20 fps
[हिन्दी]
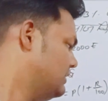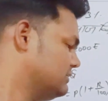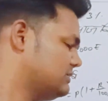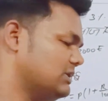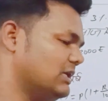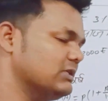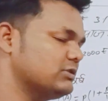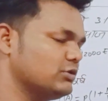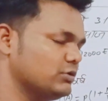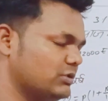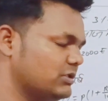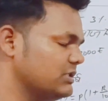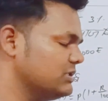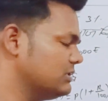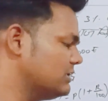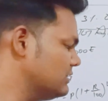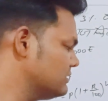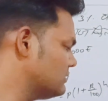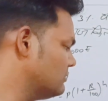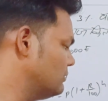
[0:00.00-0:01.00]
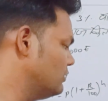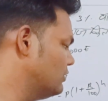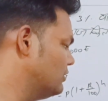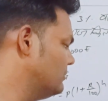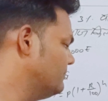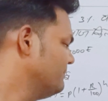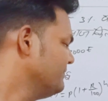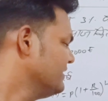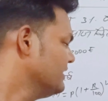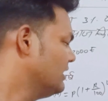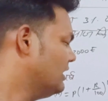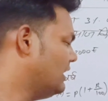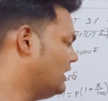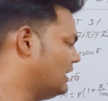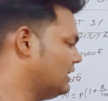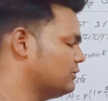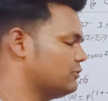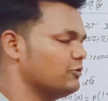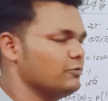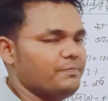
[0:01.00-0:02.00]
सात सौ तीस दशमलव
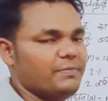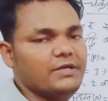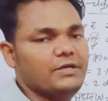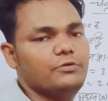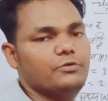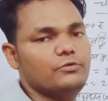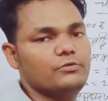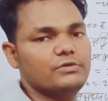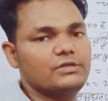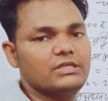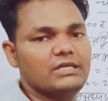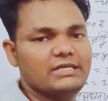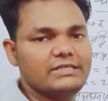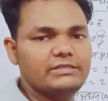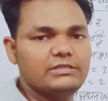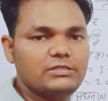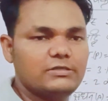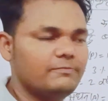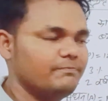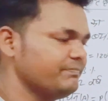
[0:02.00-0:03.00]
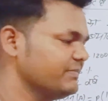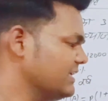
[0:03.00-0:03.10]
आठ रुपये होगी राइट